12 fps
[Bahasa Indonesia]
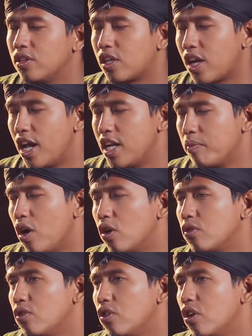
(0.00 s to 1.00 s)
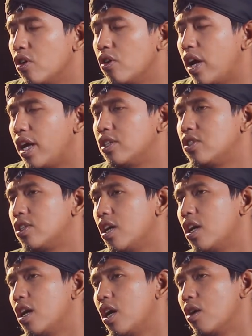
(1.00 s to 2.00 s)
terhadap Allah
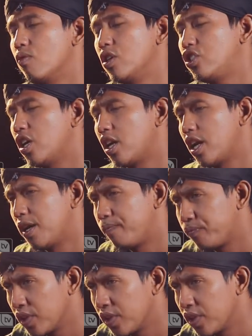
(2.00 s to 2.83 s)
Azza wa Jalla.